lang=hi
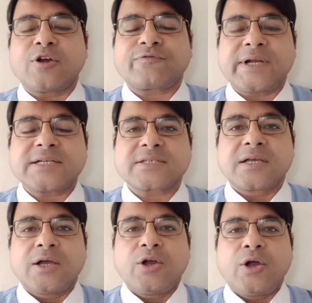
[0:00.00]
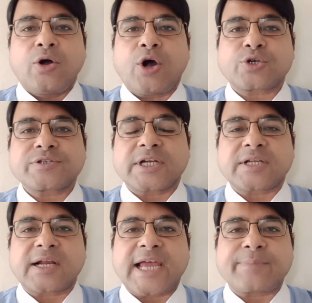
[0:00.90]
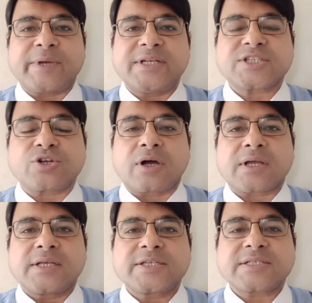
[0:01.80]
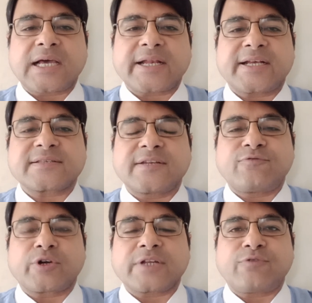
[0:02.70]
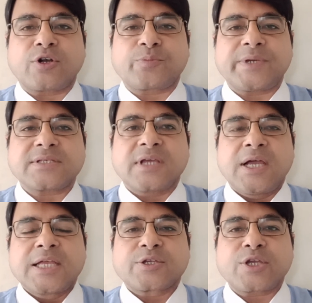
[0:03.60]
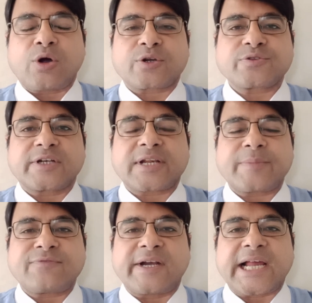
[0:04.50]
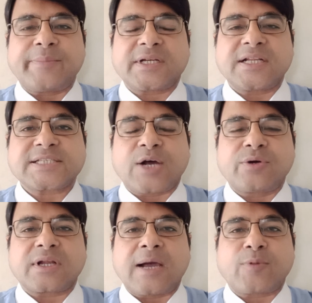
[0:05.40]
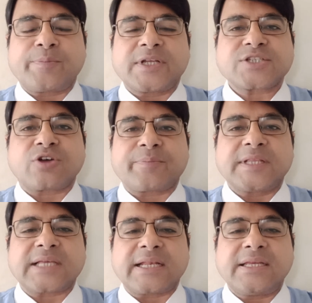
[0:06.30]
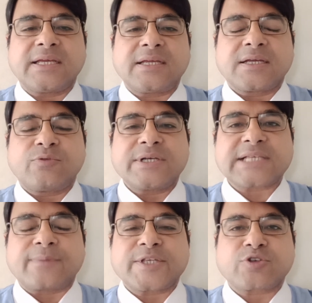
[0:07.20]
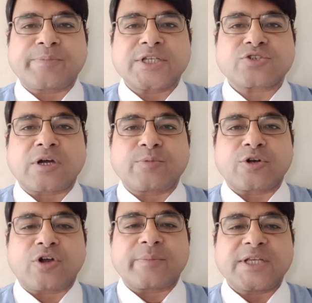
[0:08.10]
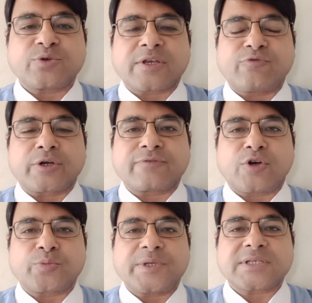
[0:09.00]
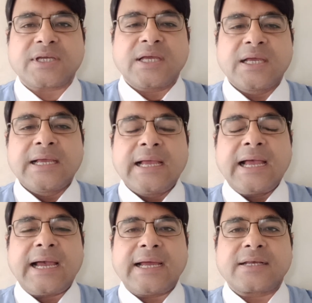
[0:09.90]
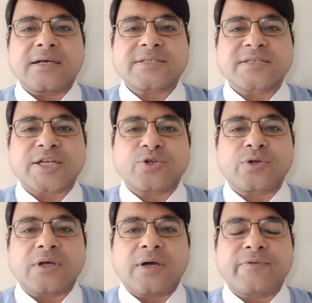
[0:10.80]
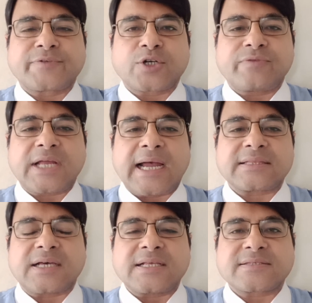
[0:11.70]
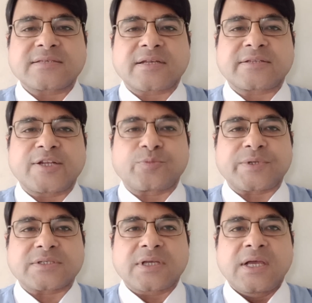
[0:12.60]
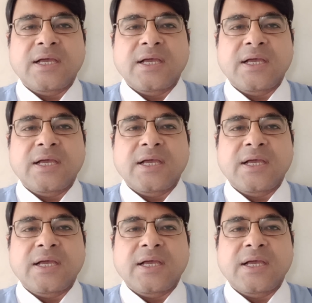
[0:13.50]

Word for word: हेलो फ्रेंड्स ऑटो सेक्टर का एक पेनी स्टॉक जिसका रेट है सिर्फ फोर्टी फोर रुपीज़ क्योंकि ऑटो सेक्टर में फंडामेंटली साउंड आपको पेनी स्टॉक मिलता नहीं है वो हिसाब से इसको पेनी स्टॉक बोल रहा हूँ मैं जो कि फोर्टी फोर रुपीज़ है एंड सिक्सटी टू फिफ्टी टू भी खाया था सिक्सटी थ्री रुपीज़